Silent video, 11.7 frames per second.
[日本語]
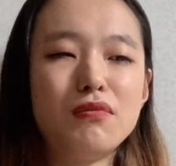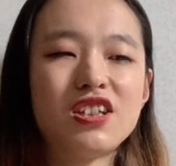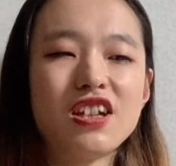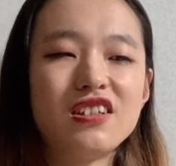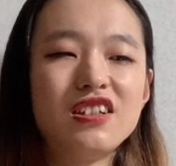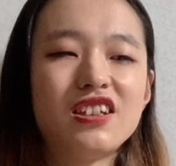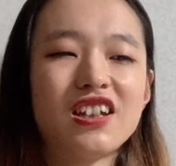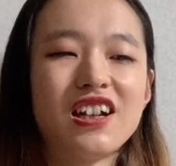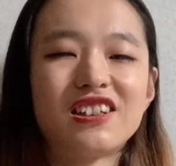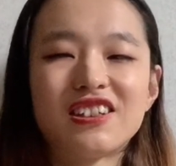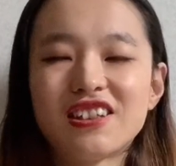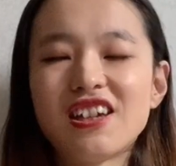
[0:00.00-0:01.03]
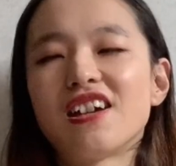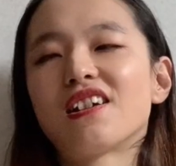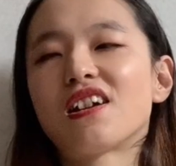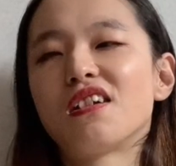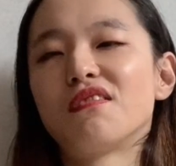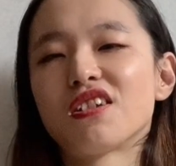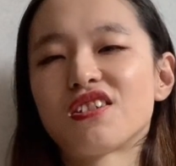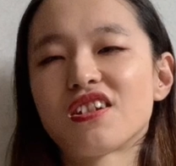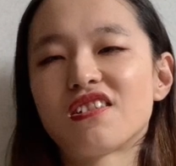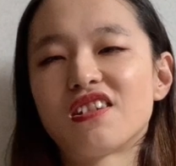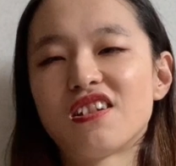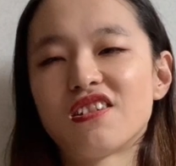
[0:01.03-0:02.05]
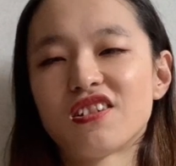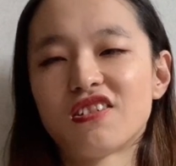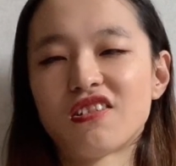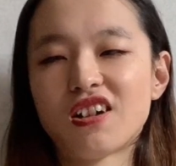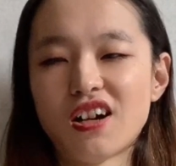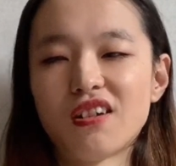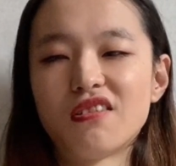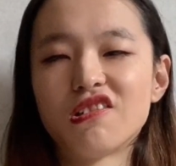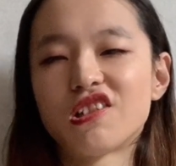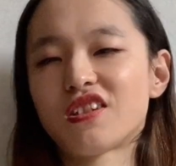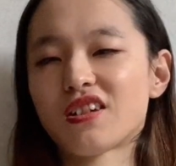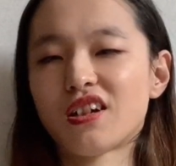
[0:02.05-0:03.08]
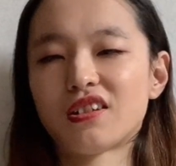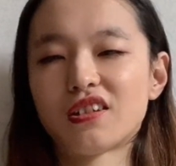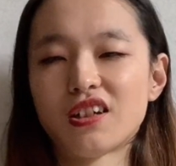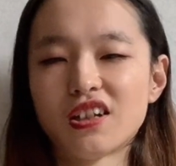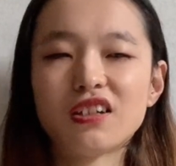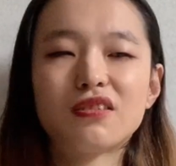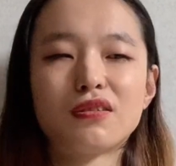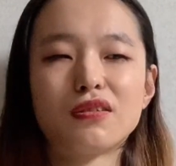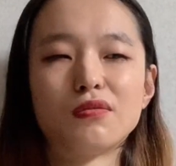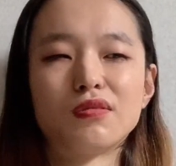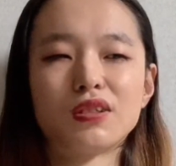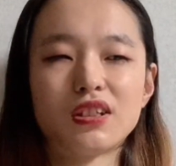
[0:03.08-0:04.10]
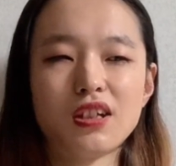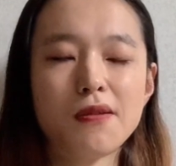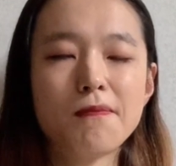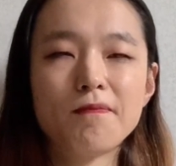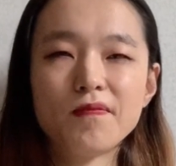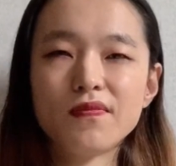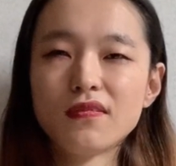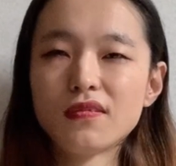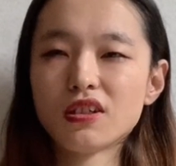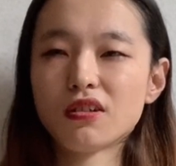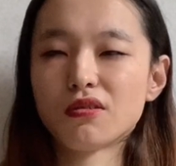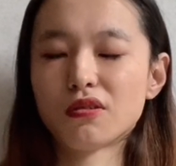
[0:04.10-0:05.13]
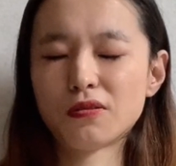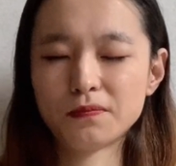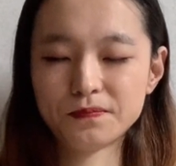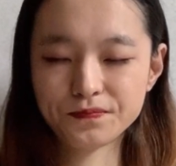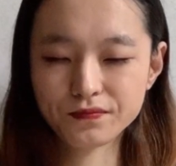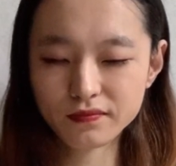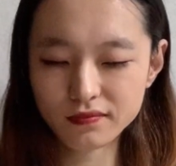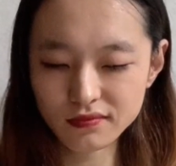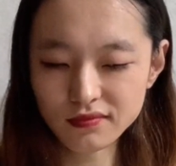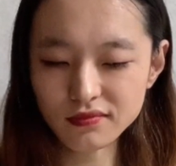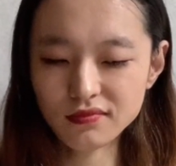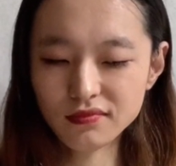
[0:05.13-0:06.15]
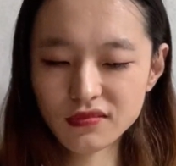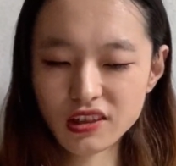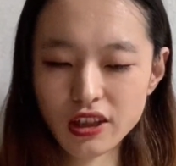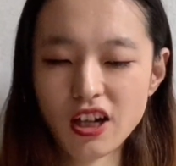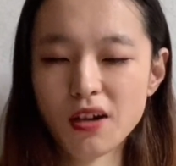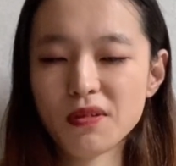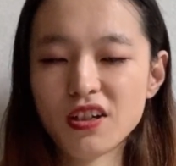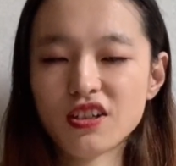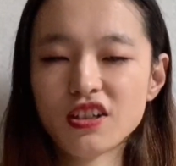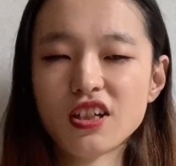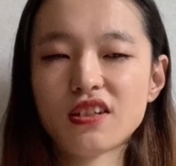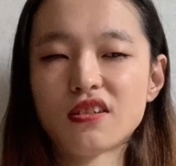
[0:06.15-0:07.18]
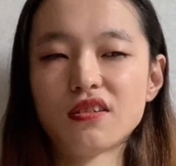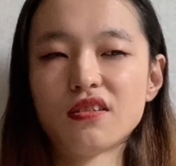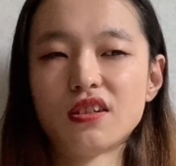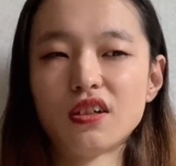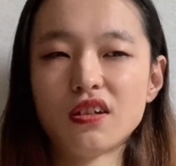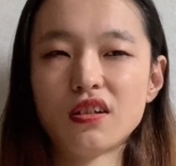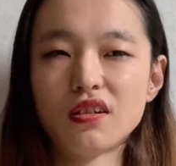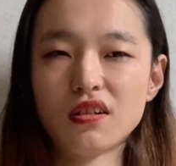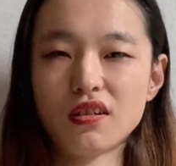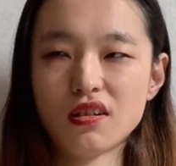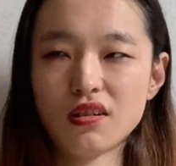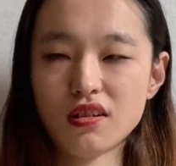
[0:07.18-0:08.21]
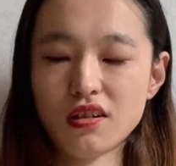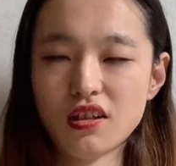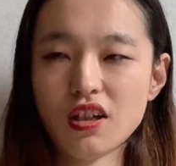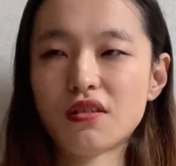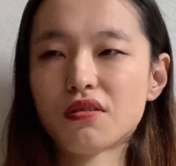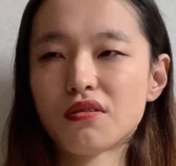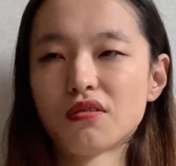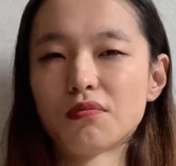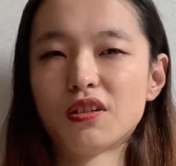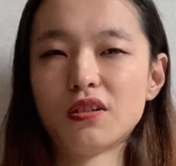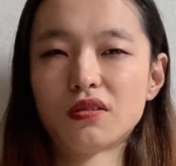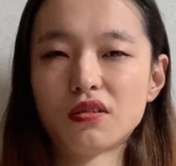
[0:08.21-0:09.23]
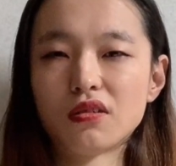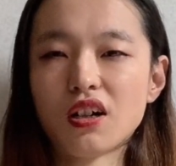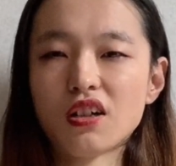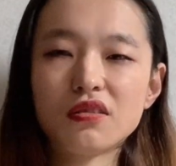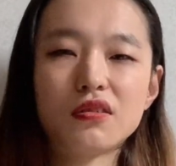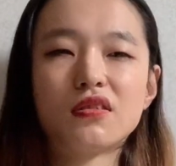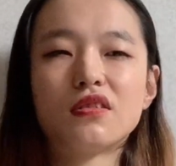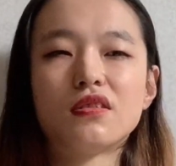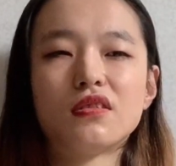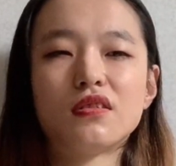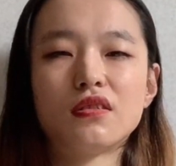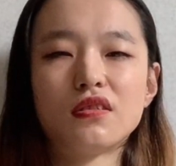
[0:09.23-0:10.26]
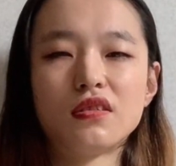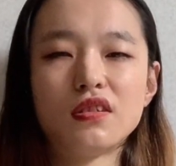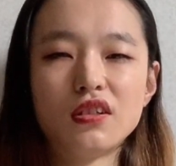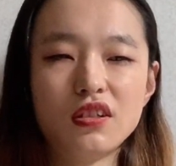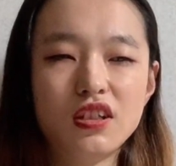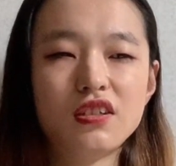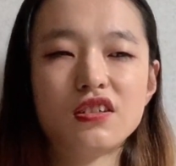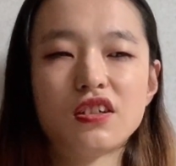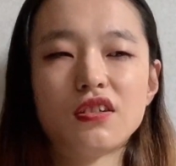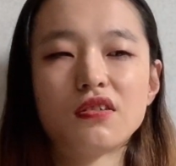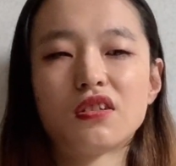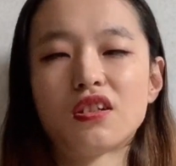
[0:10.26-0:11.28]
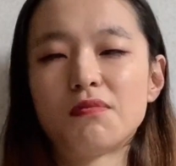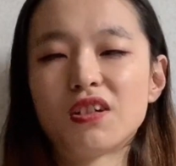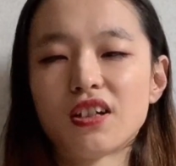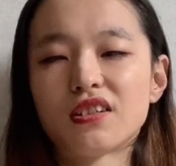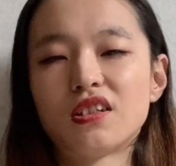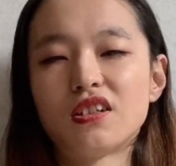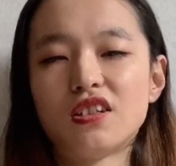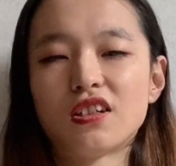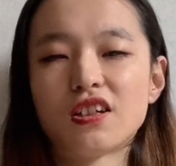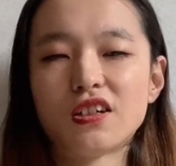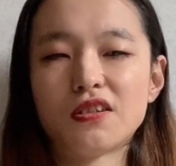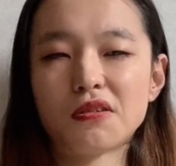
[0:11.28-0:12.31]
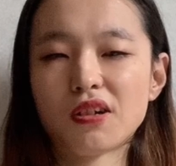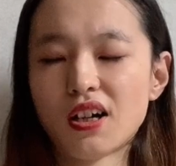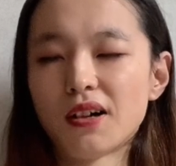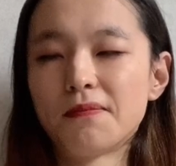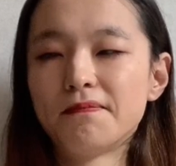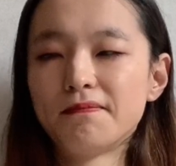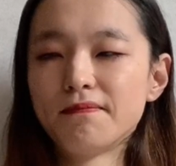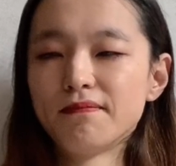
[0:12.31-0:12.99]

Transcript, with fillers: 目線に立って会話してくれる人が欲しかったなと思ってそのリハビリ施設に着てる人を見ると家族に付き添ってもらって着てたりとか